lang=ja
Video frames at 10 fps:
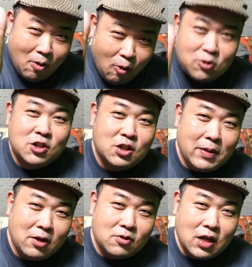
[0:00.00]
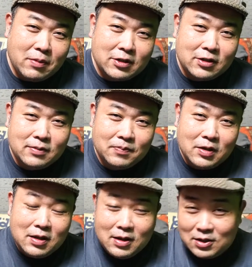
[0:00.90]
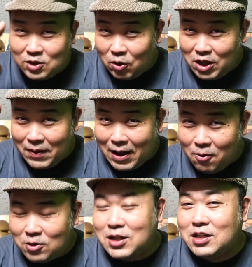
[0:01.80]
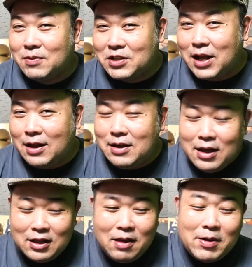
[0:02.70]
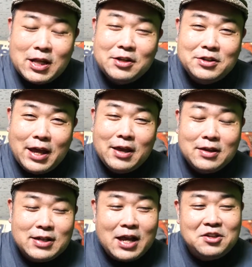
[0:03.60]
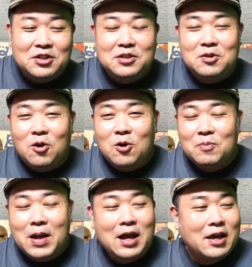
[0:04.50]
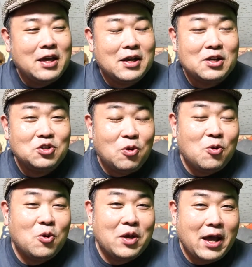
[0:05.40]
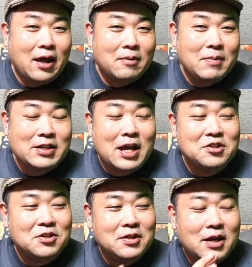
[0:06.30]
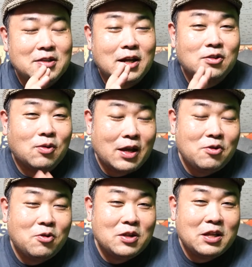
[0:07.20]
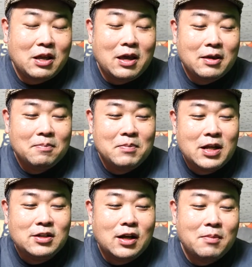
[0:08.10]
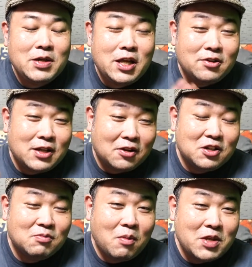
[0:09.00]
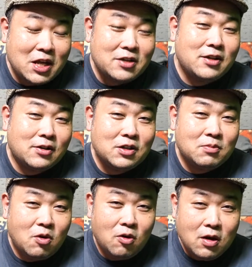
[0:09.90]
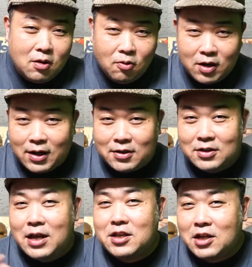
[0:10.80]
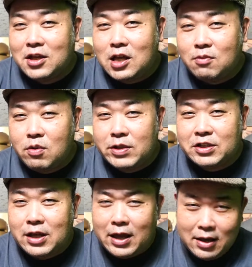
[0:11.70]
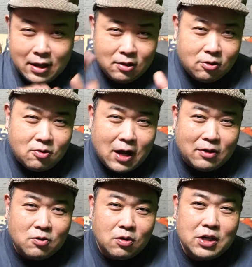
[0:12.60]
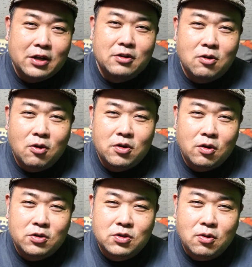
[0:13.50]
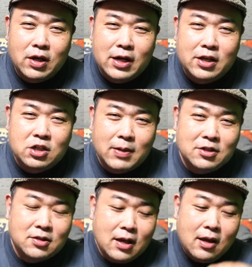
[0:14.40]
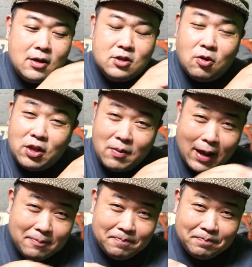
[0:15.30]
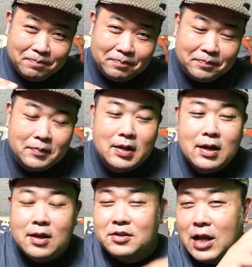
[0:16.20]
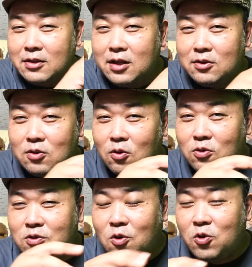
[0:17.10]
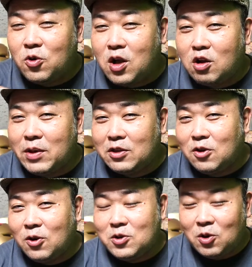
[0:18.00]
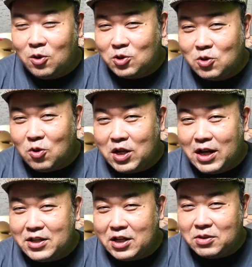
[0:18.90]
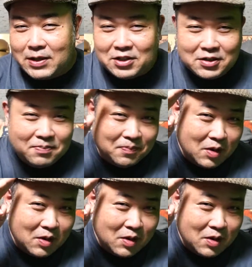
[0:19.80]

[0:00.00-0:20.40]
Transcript: おすすめでございます。それではお疲れ様でした。ではまたですね、最新の、映画情報や、最新レンタルとかいろいろ出て、皆さんが見てる作品も見てない作品もこれから伝えていきたいと思いますんで、どうぞこのチャンネルの方よろしくお願いいたします。それではチャンネル登録、高評価、コメントよろしくお願いいたします。